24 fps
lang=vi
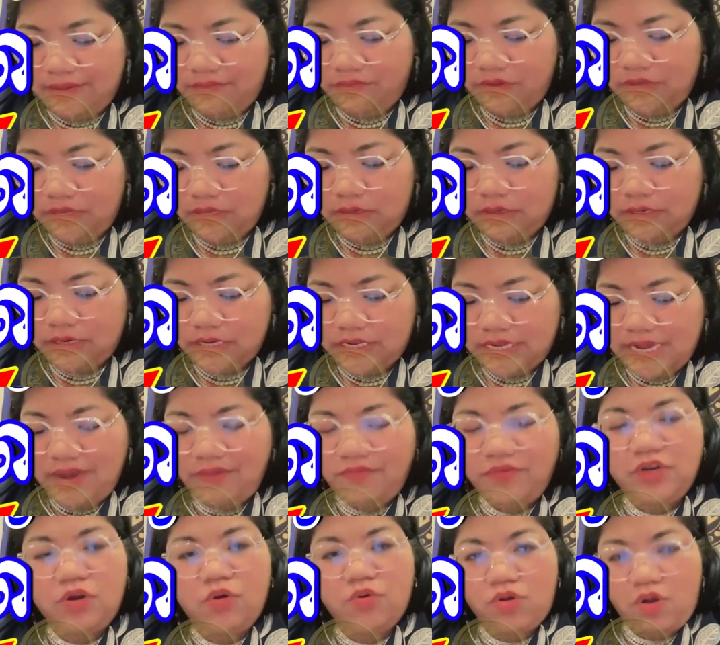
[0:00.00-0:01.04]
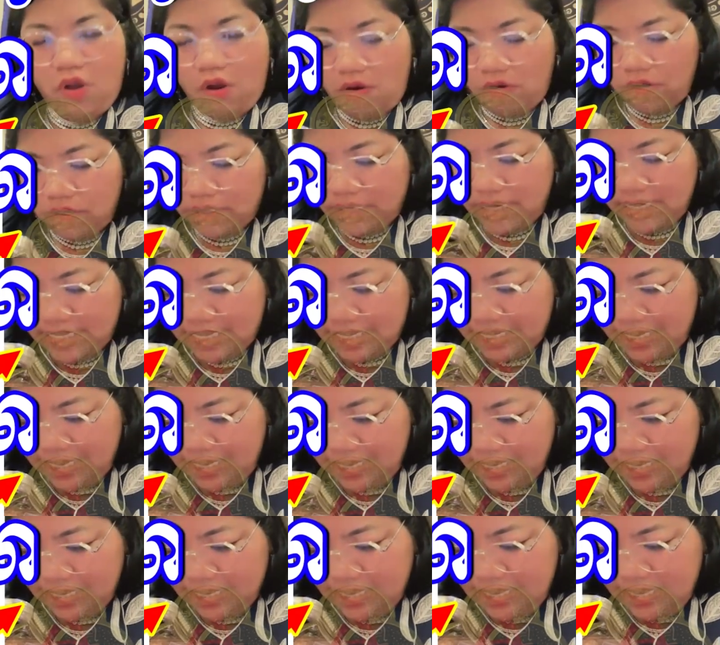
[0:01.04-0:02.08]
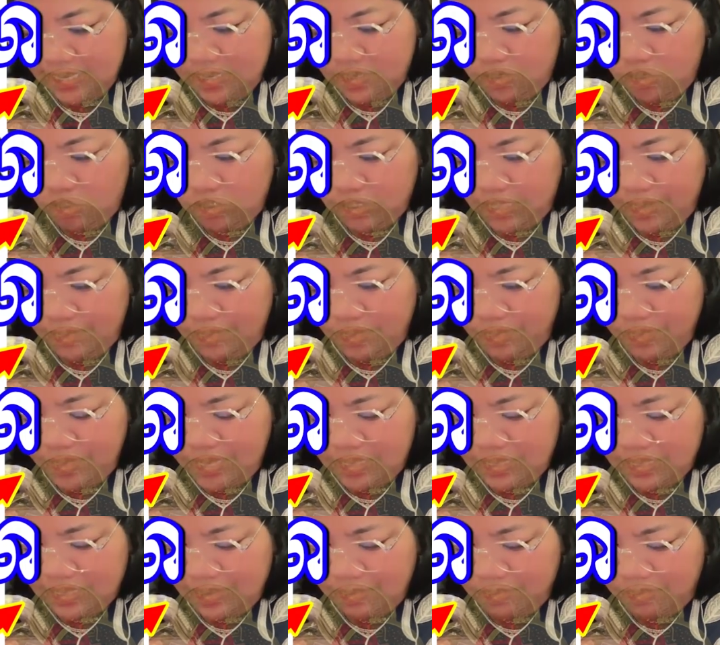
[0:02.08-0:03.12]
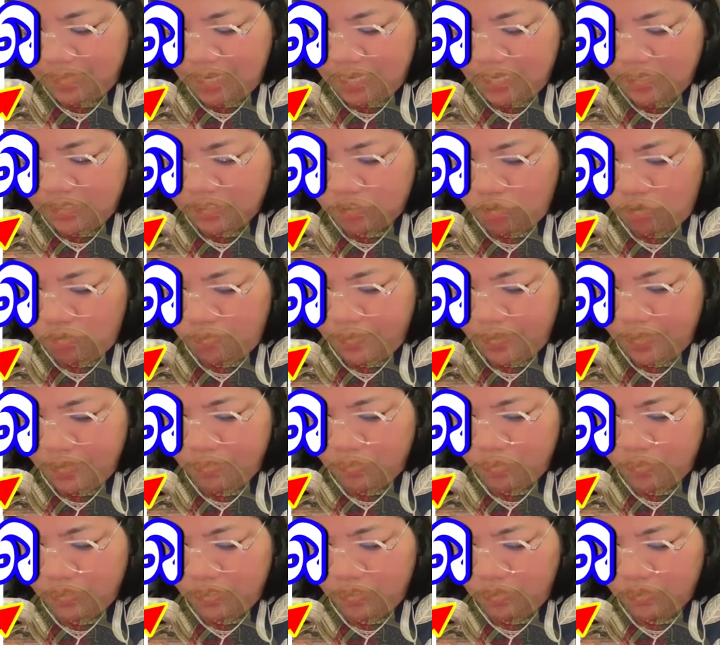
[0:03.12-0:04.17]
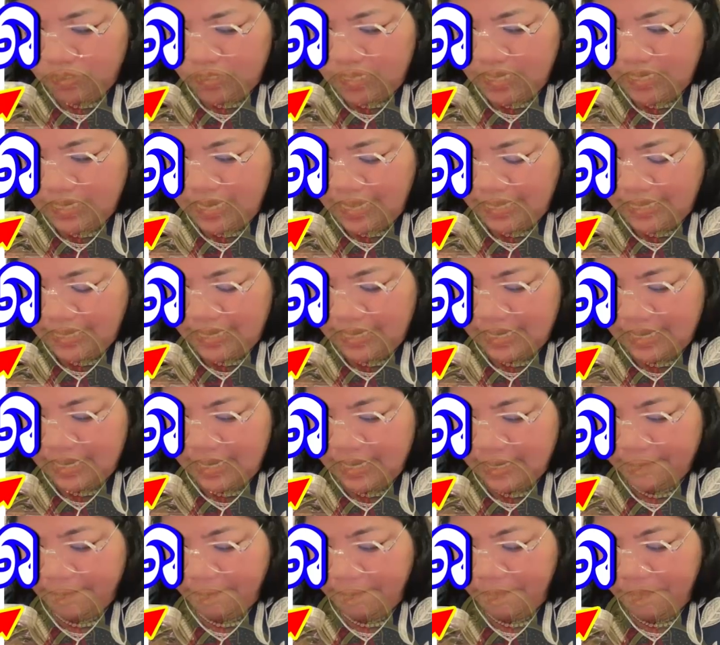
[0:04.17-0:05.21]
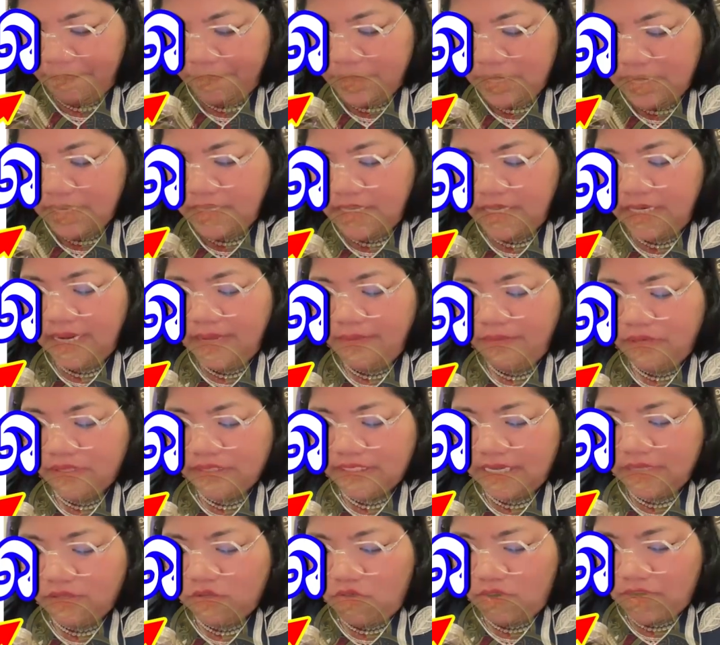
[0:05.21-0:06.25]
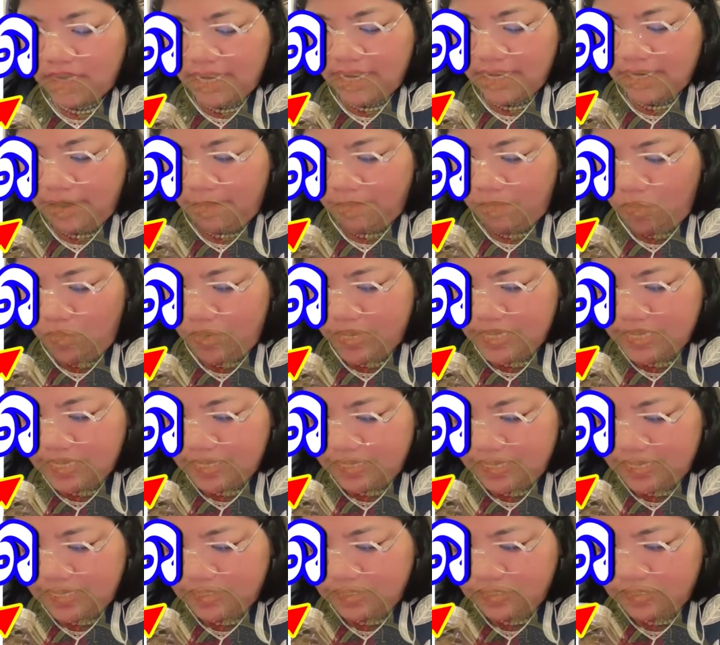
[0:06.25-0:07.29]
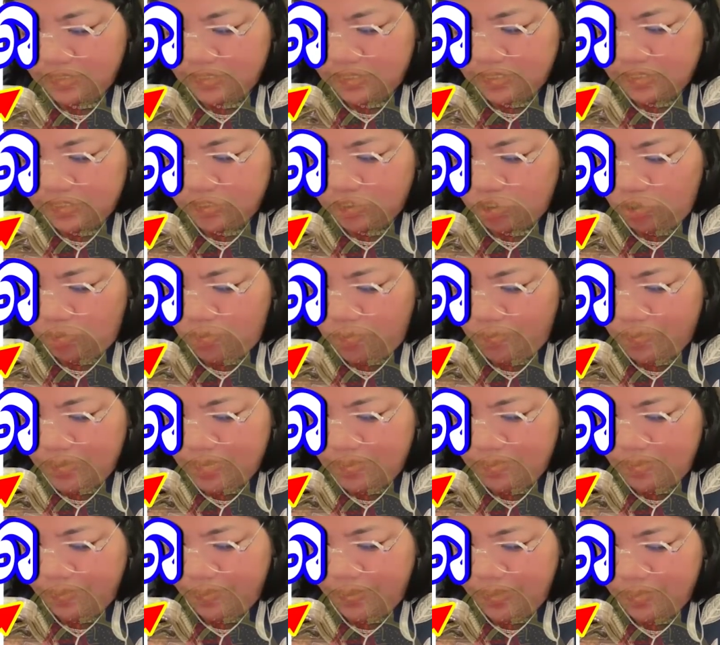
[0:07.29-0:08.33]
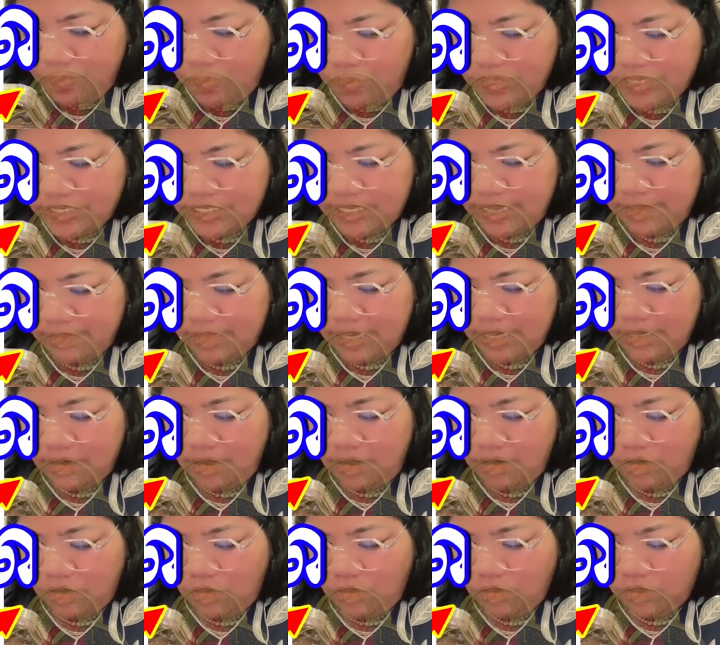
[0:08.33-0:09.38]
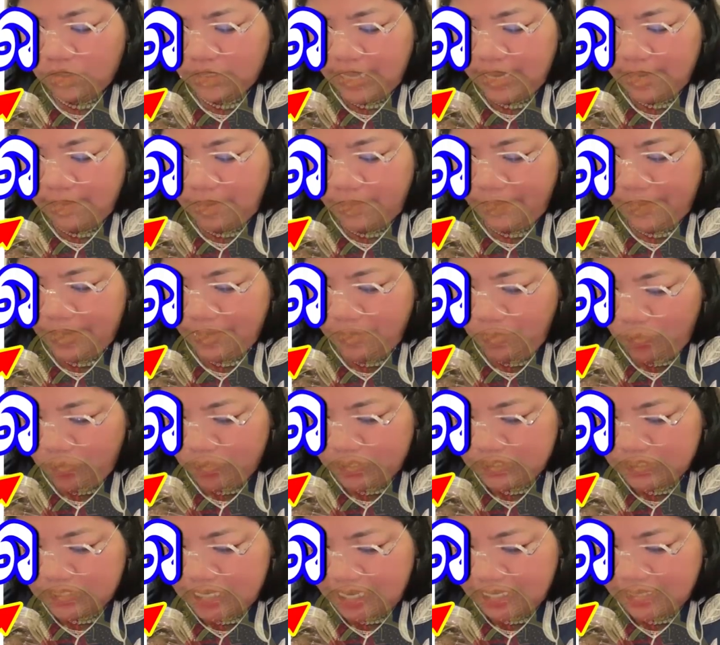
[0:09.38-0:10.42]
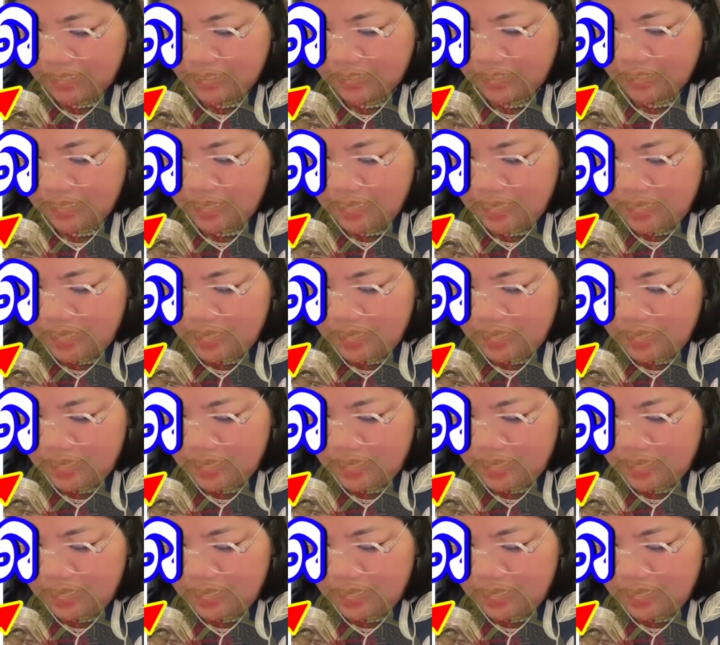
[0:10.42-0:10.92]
tam vị rồi dạ video call nó trái nát lột ta mà mỹ xem bảy nơi cho phê bốn lột đây đặt cái này trên đây ba trái tòa khai đập môi trái nát cho một mỹ mà phê môi cho năm nát đau cô lột ta mà phê buôn trai